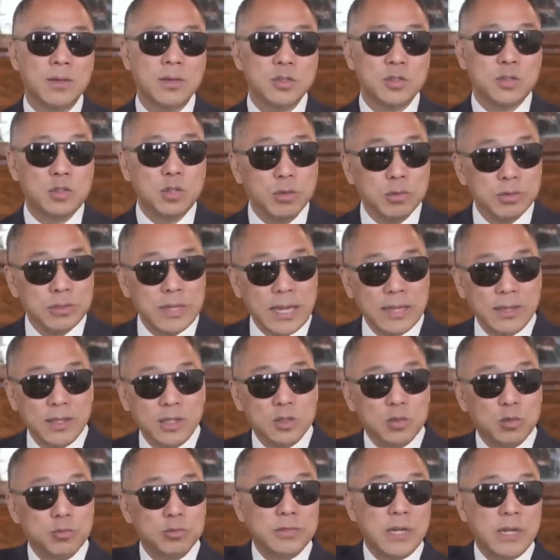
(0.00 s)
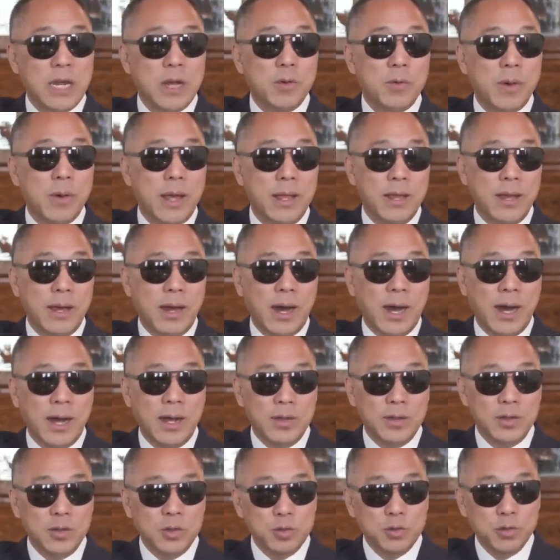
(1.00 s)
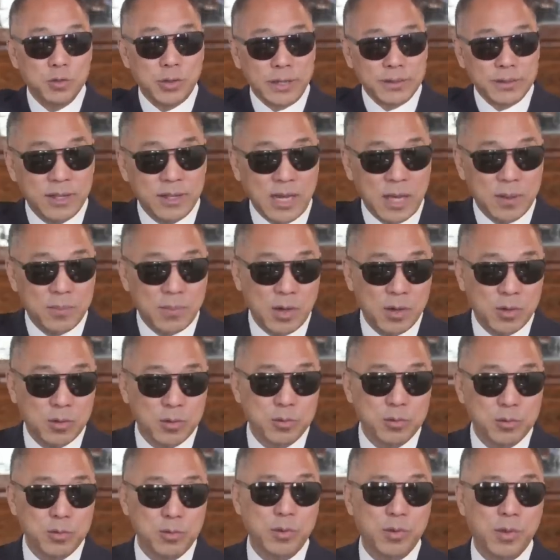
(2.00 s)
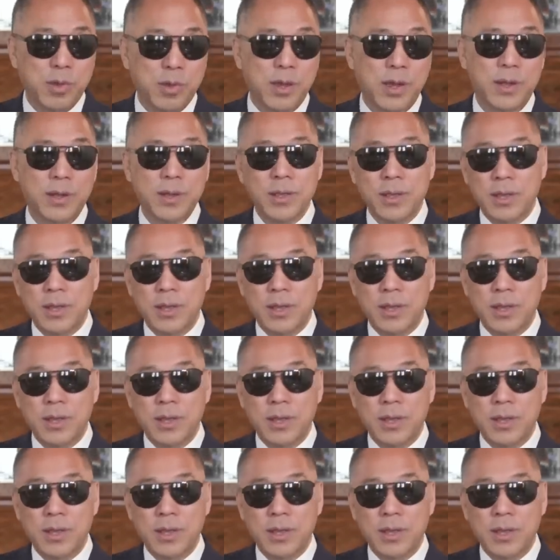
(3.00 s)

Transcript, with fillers: 就在那个东三环啊 ，U联邦公寓、